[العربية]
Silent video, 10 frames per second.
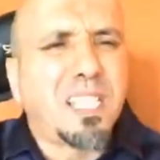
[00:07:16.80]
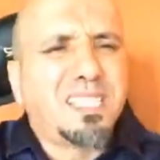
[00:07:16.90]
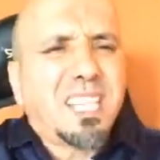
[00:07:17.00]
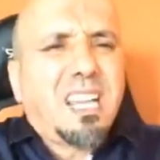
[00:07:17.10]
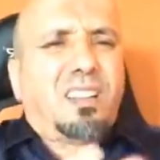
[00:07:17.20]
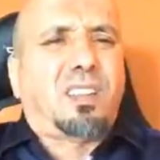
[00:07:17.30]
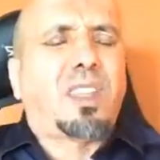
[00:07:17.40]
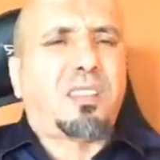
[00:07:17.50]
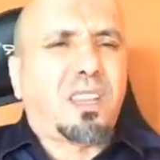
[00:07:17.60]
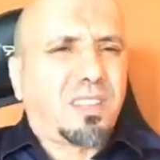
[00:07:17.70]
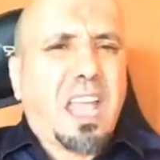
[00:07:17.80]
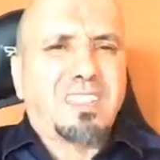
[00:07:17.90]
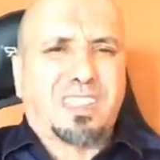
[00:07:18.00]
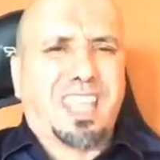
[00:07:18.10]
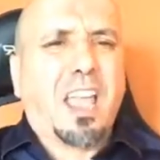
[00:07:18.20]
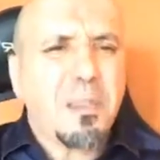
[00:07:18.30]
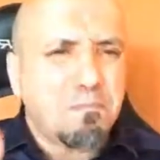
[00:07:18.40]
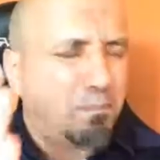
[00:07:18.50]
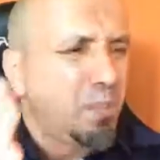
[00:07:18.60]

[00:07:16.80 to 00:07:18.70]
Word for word: انت تخيم